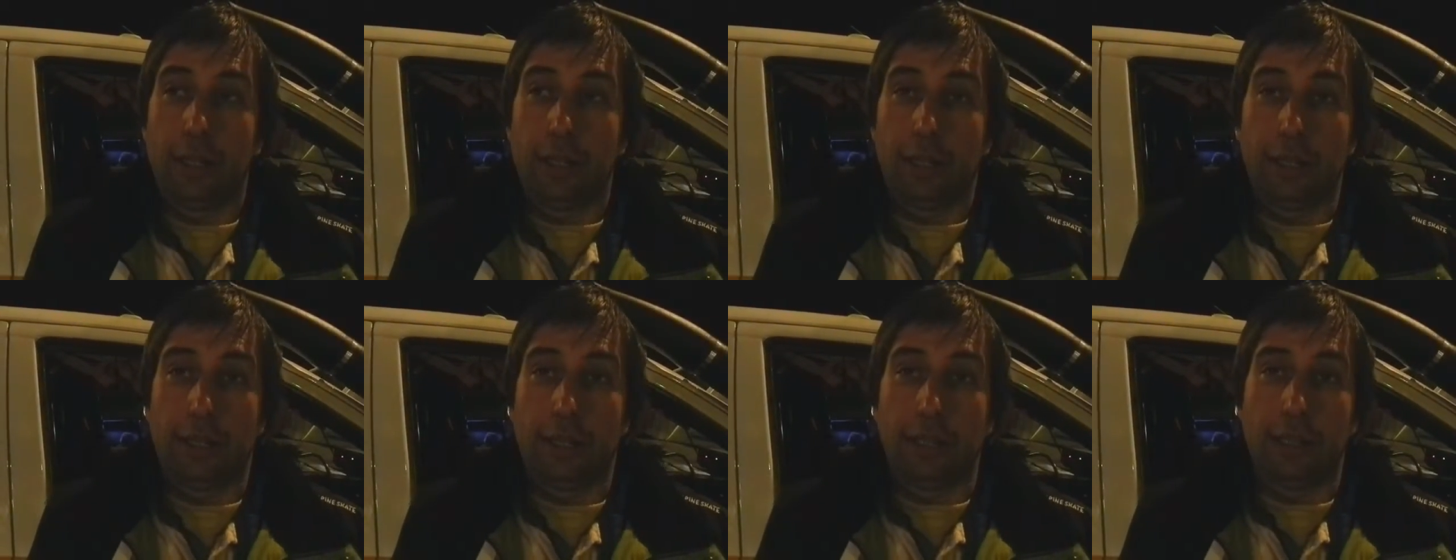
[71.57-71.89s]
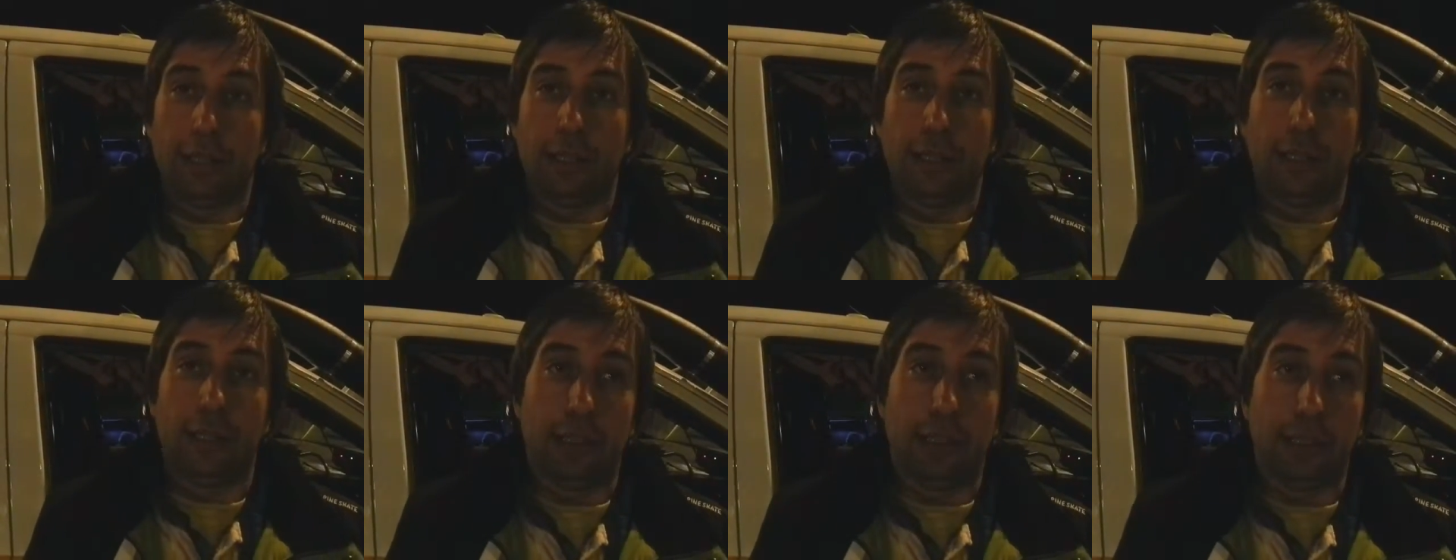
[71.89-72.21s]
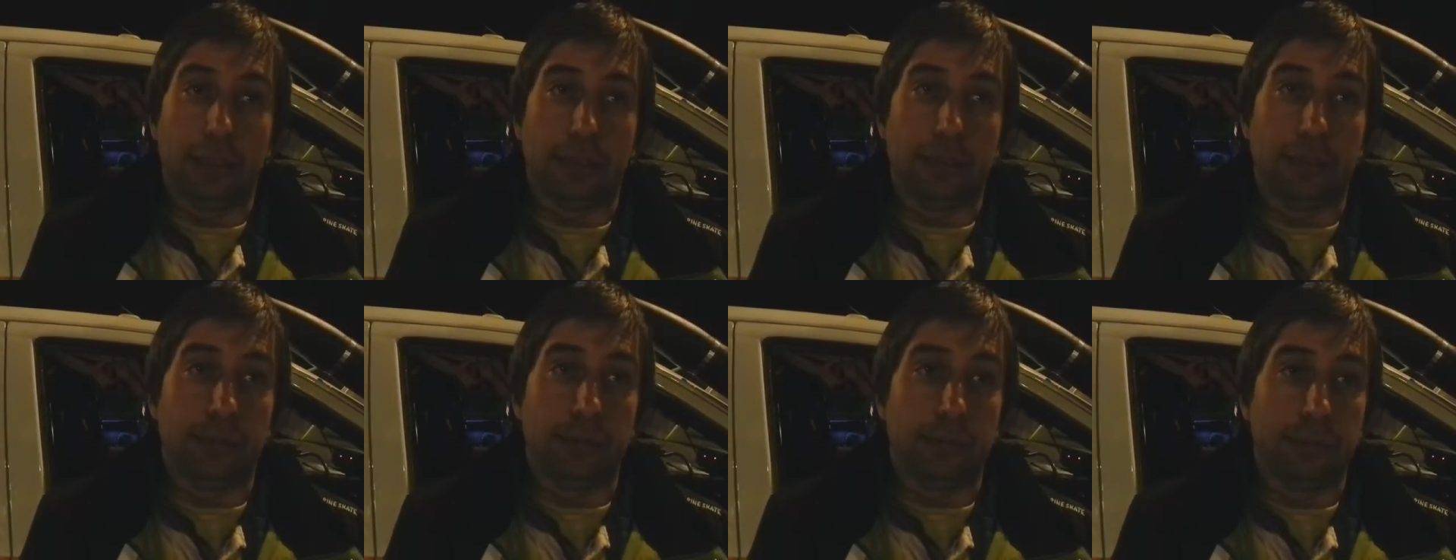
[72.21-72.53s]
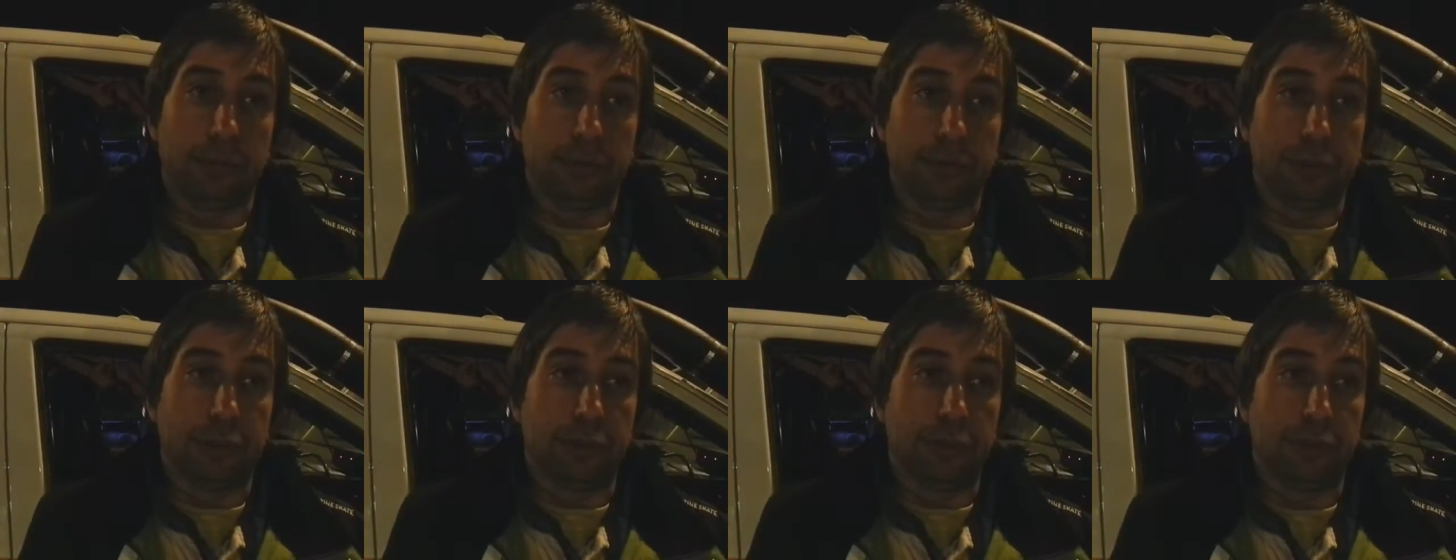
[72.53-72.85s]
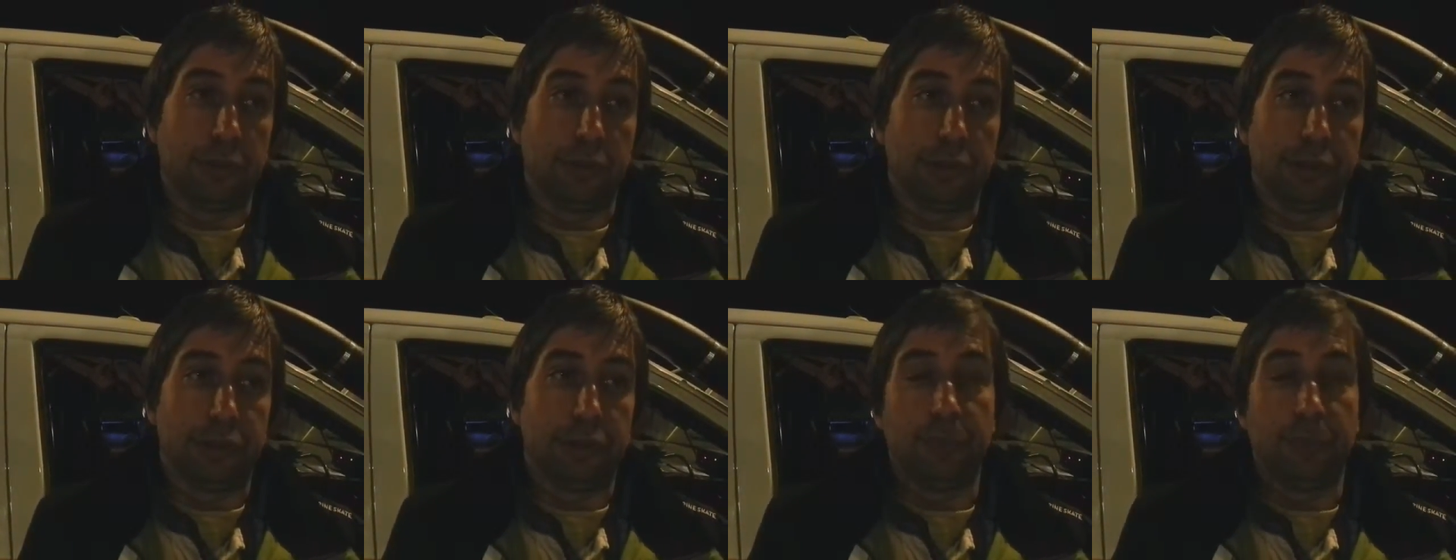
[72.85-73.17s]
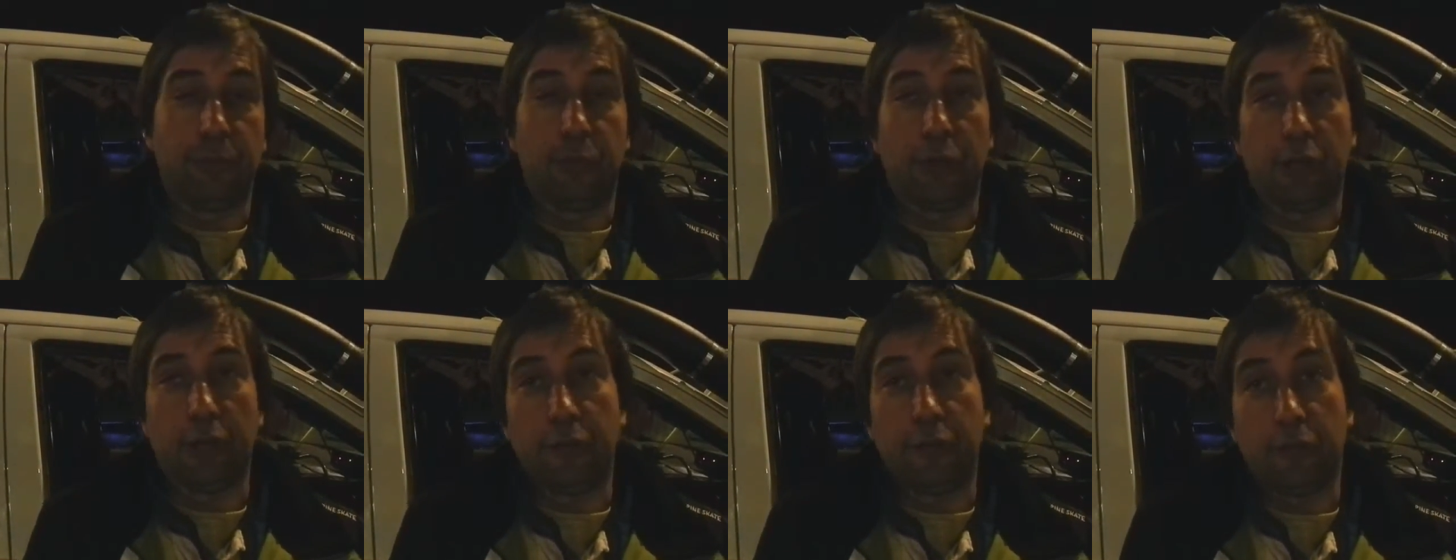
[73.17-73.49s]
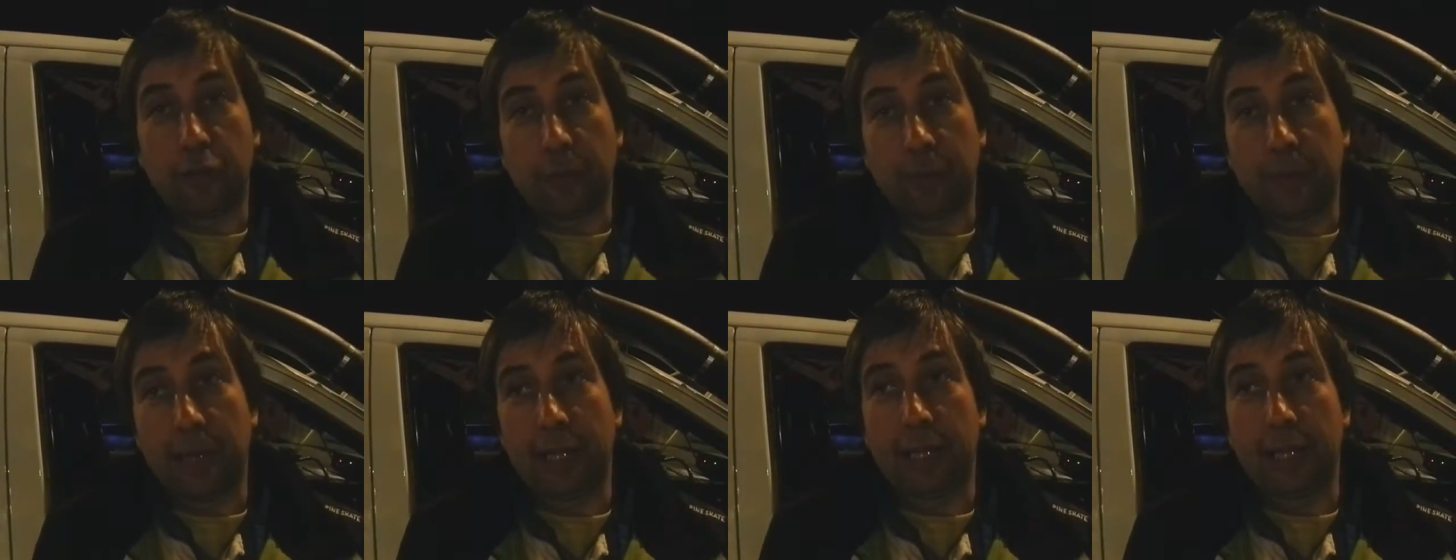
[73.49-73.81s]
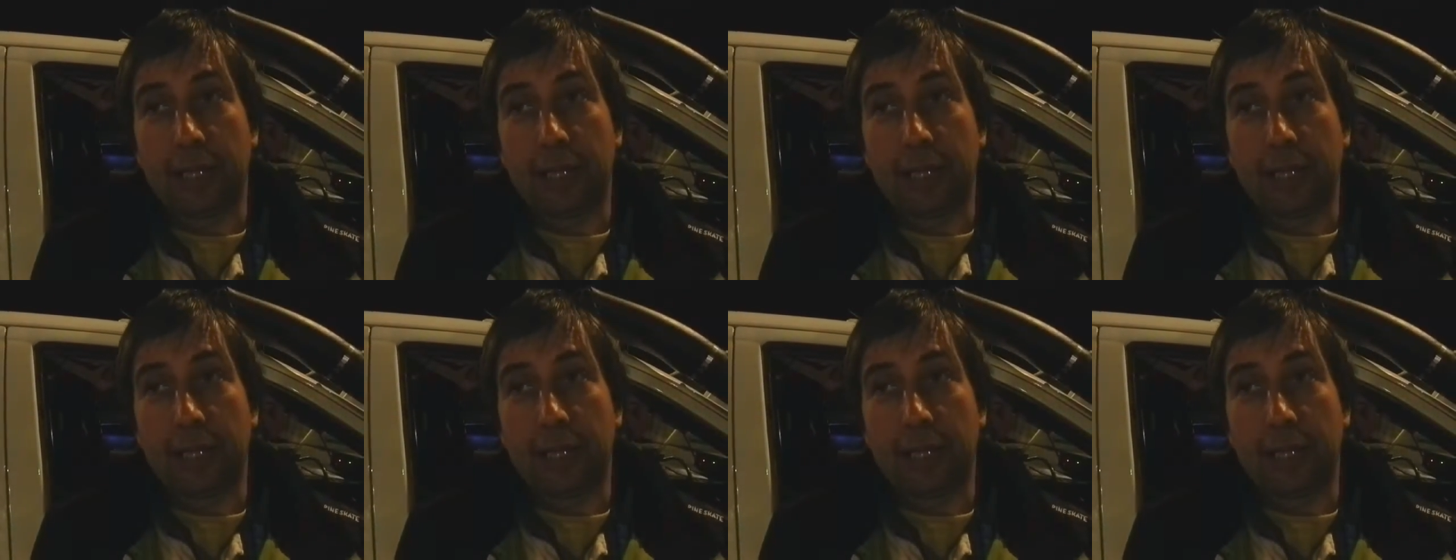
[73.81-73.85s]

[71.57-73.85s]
y estamos haciendo, hicimos reformas